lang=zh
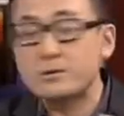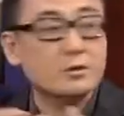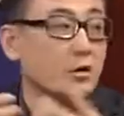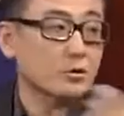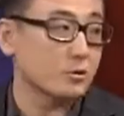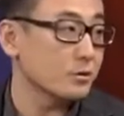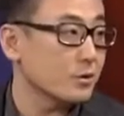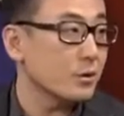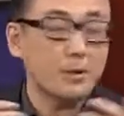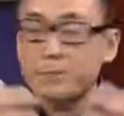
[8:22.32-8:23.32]
等值
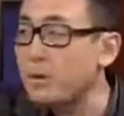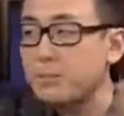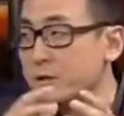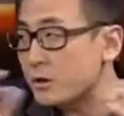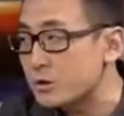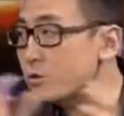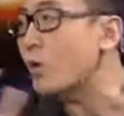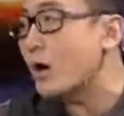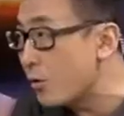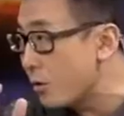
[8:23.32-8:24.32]
呃不不不是等值就
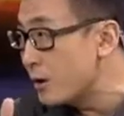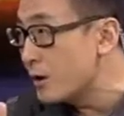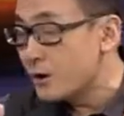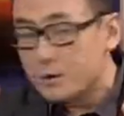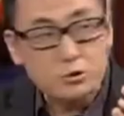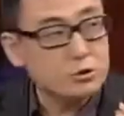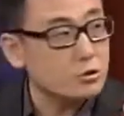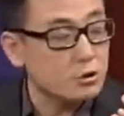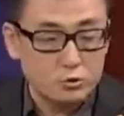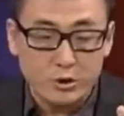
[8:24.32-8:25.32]
挂钩挂钩就
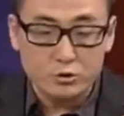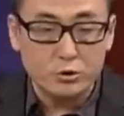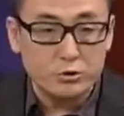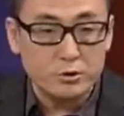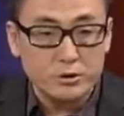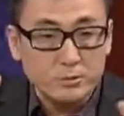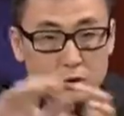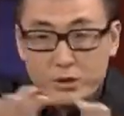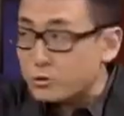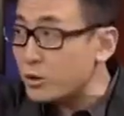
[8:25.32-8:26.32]
是说所以说就是说你们
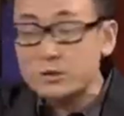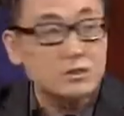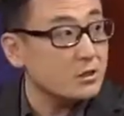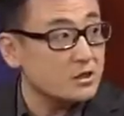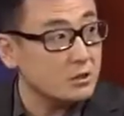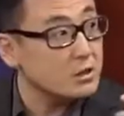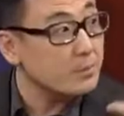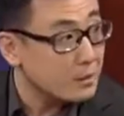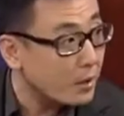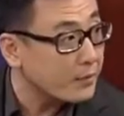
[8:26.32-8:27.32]
全全世界相信
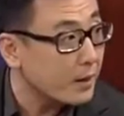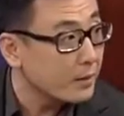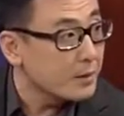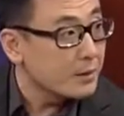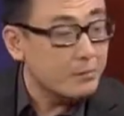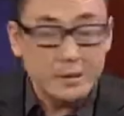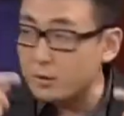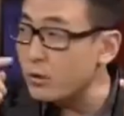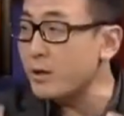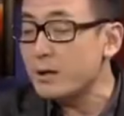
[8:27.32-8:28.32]
美元呢美
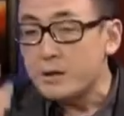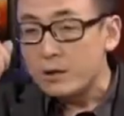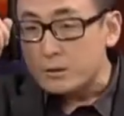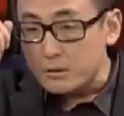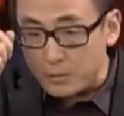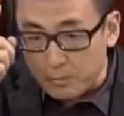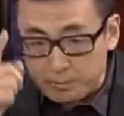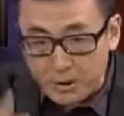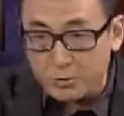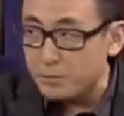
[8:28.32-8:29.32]
元
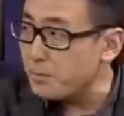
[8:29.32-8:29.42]
标